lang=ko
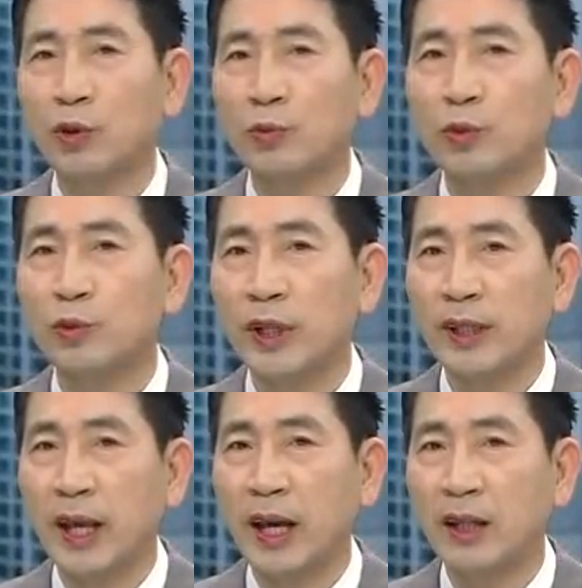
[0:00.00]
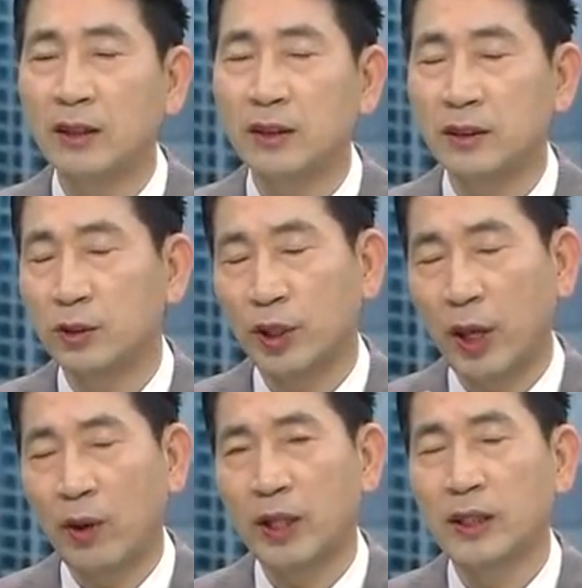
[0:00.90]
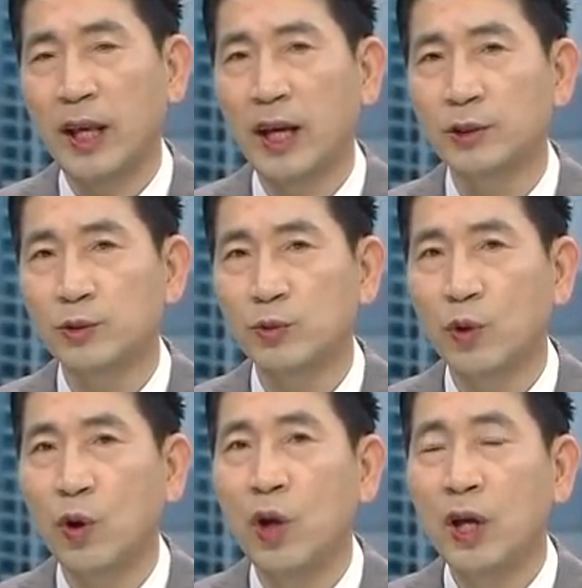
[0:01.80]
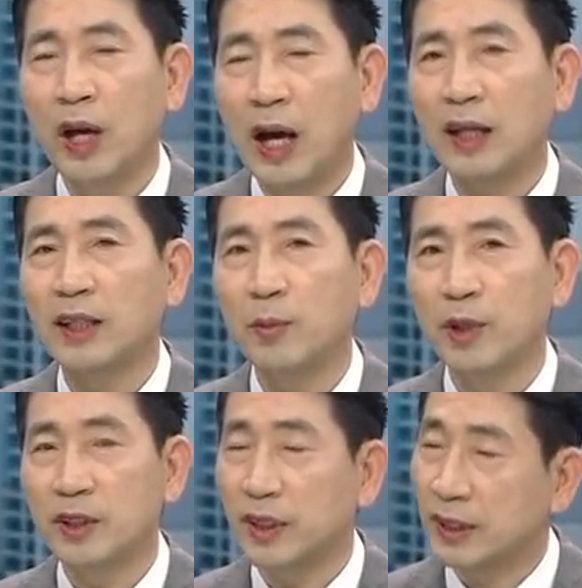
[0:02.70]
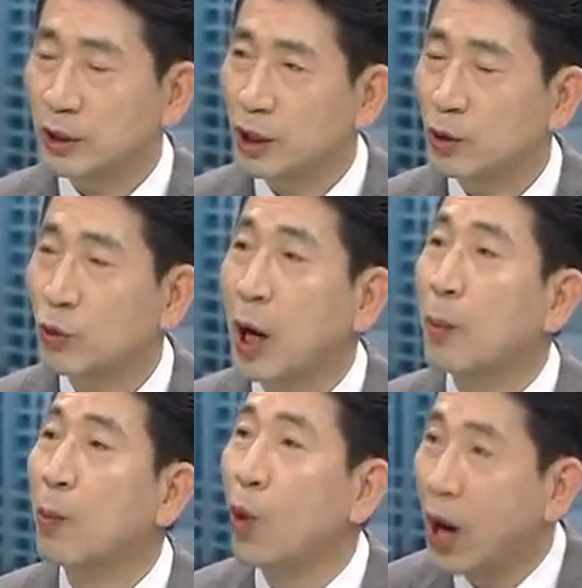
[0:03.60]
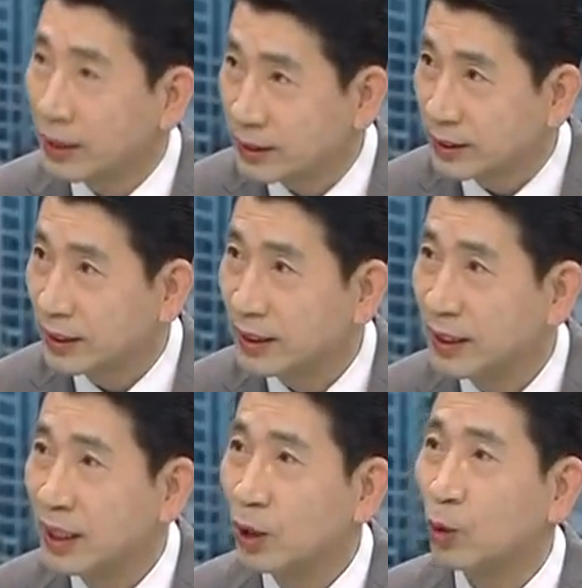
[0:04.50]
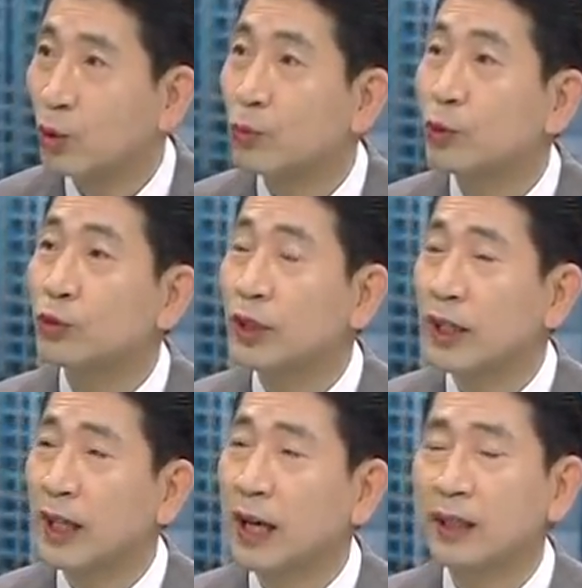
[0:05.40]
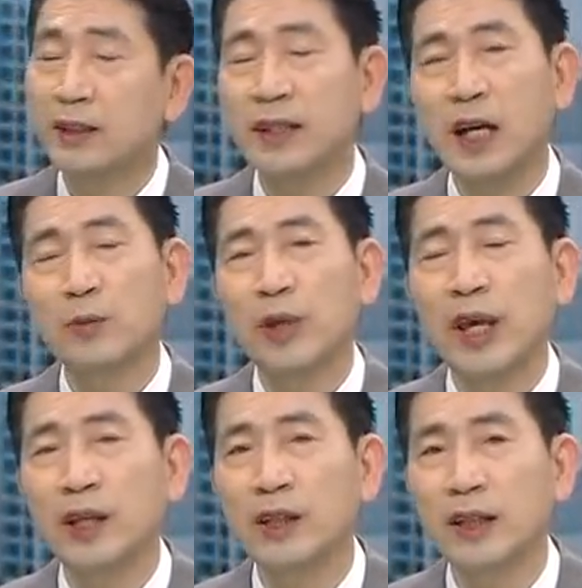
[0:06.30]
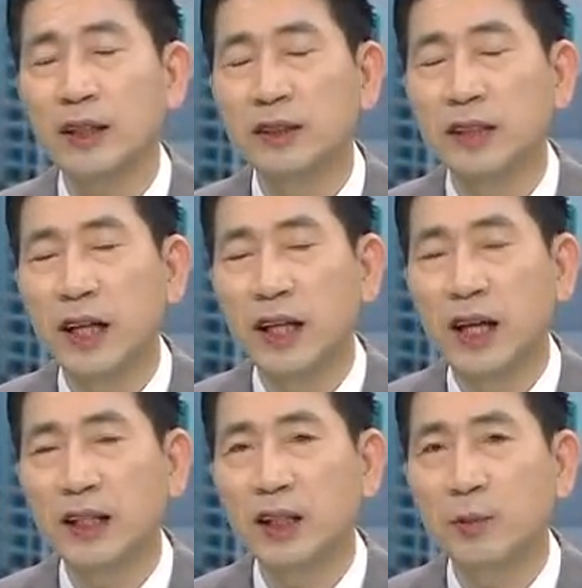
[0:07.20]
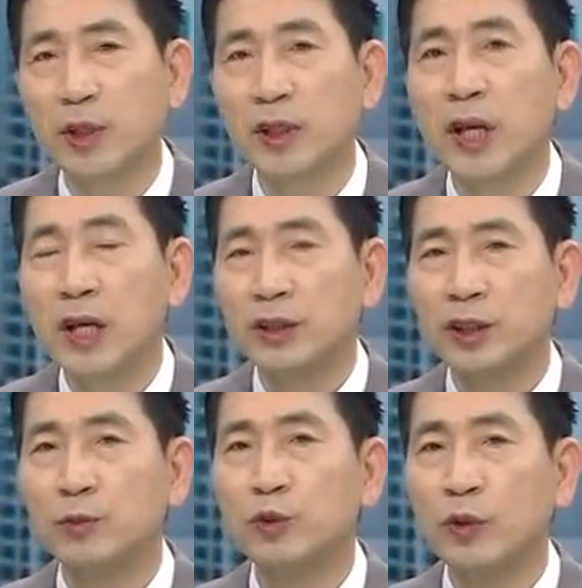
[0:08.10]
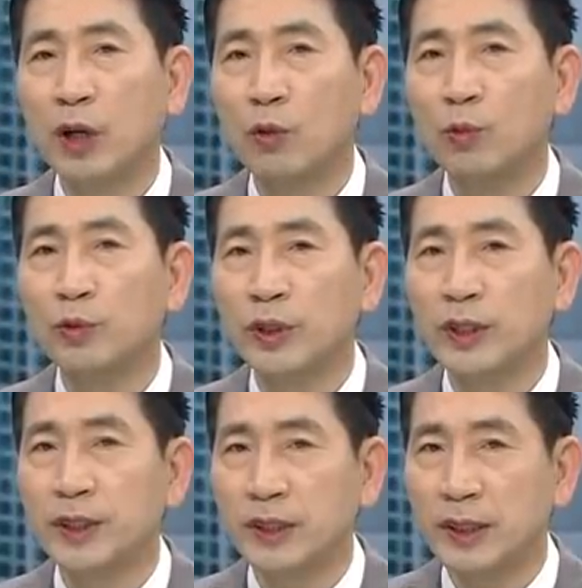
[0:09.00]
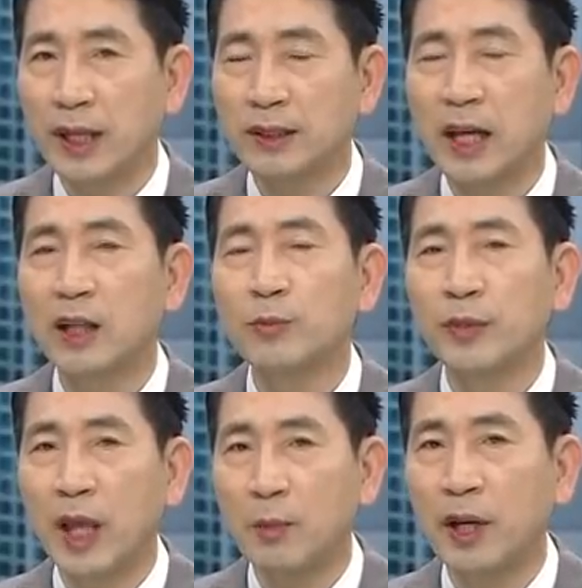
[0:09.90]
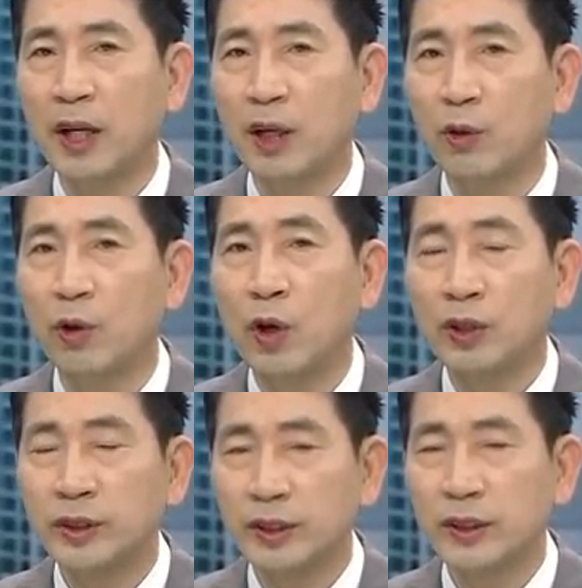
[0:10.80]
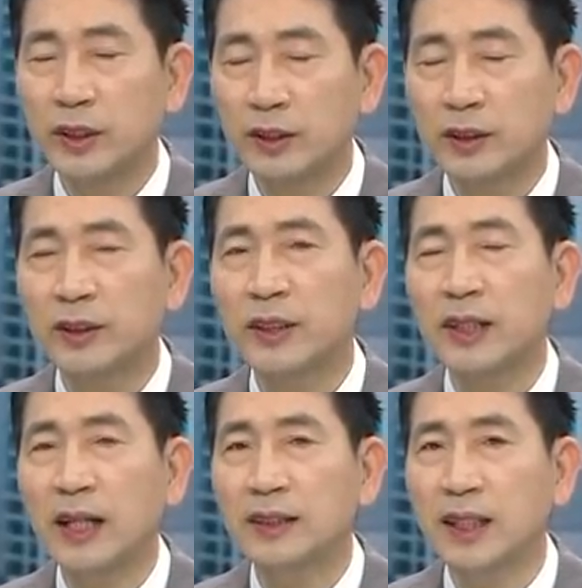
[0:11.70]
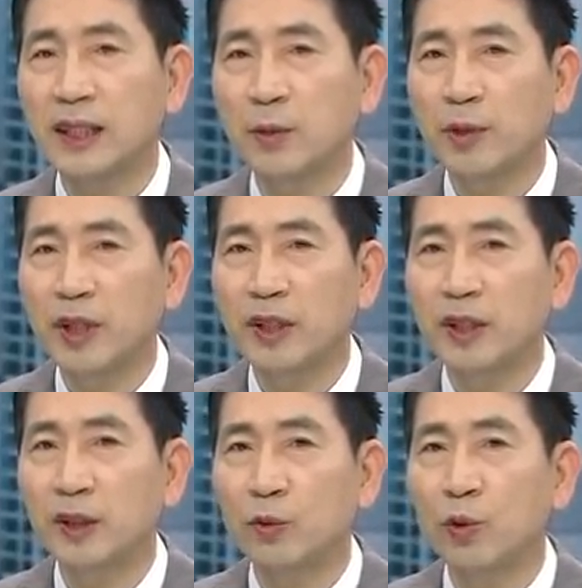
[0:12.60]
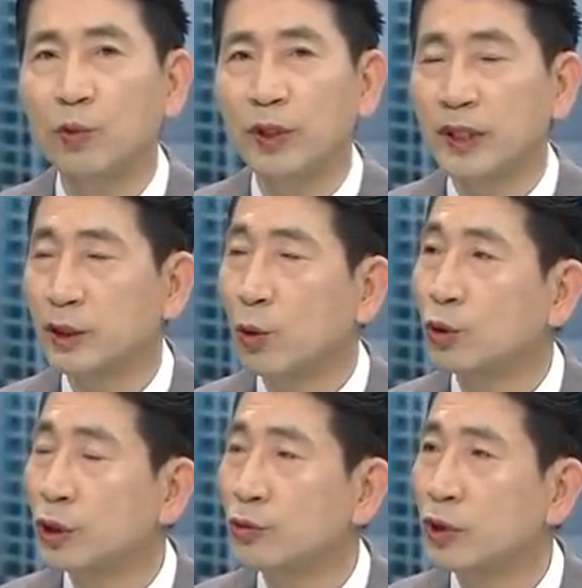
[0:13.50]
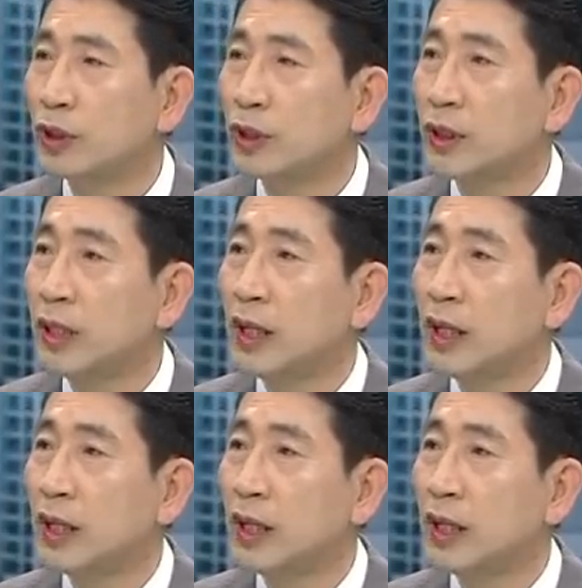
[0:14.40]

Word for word: 그런 부분에 대한 것들 계획을 해가지고 하게 되면 그러니까 다섯 가구가 모아서 그런 부분들에 대한 사업 계획을 갖다 이야기하게 되면 정부가 그 부분들을 적절한 사업 테마라고 적, 어, 선정을 하시게 되면은 그 부분에 대해서 용적률을 더